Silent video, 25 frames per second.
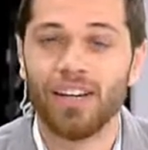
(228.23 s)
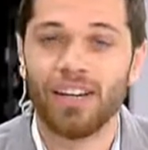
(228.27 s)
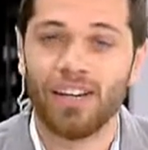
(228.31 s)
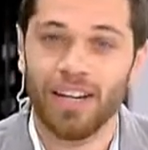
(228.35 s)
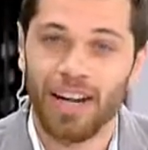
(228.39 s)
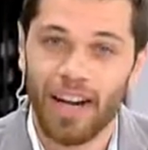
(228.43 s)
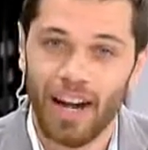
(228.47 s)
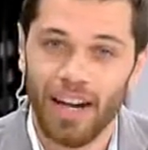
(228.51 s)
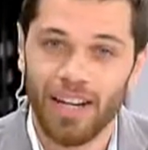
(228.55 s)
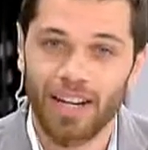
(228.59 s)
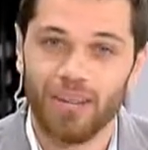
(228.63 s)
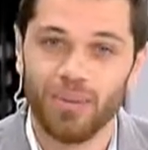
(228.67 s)

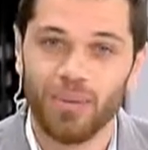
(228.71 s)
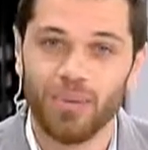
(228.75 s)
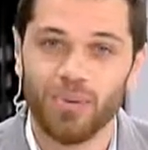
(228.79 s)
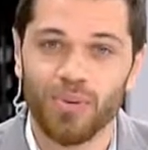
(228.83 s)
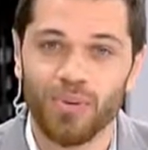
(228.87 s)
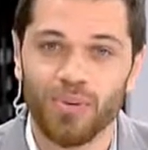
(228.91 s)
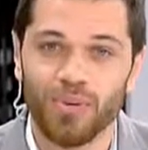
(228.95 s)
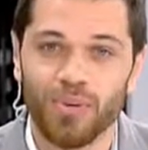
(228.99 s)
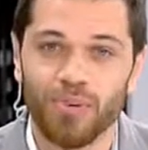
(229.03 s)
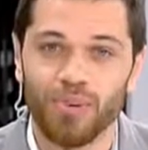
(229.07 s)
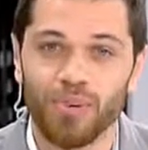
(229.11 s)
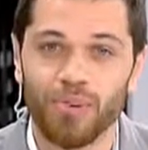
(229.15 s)
رح
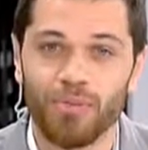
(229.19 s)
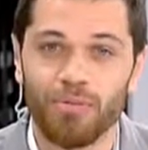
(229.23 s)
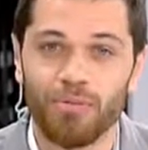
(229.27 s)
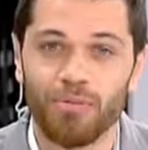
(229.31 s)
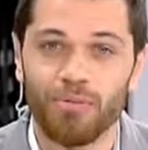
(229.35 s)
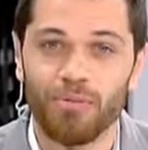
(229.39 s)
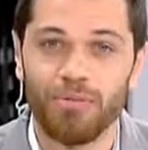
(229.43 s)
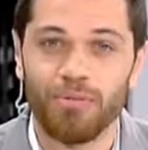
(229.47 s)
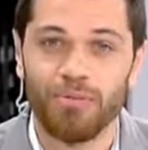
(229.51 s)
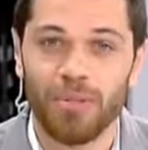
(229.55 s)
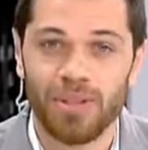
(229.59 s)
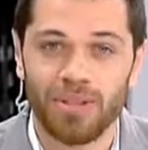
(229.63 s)
يكونوا
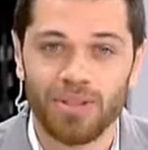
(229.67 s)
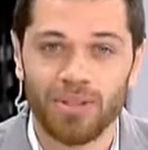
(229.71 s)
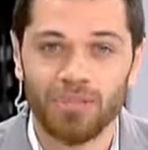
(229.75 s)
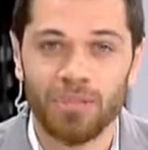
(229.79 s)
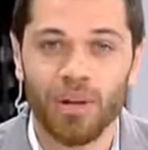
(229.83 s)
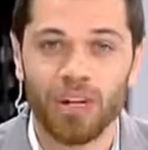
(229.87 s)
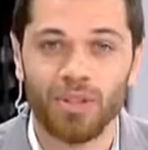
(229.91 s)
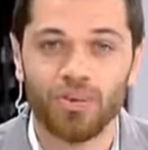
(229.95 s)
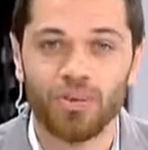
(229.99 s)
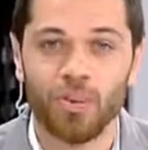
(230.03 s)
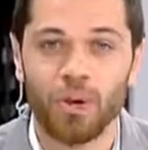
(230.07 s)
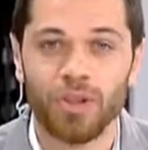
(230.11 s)

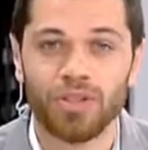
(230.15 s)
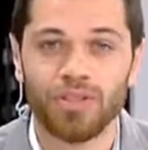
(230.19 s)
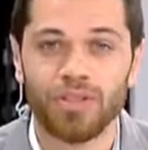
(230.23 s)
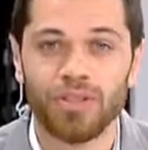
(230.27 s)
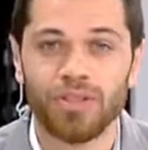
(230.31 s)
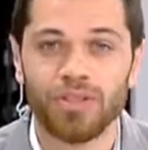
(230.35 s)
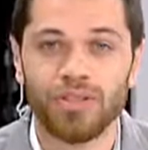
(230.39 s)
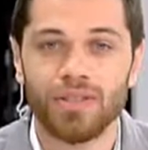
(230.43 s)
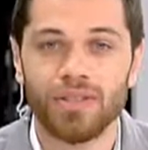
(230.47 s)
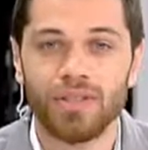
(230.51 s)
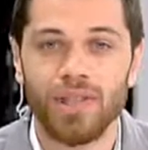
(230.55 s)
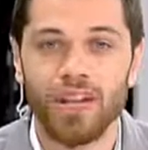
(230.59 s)
بالسمارت
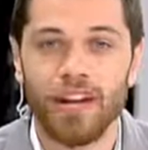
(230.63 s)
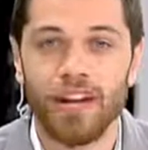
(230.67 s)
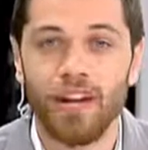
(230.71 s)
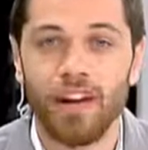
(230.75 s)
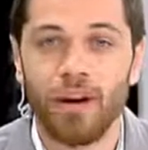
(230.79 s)
واتشز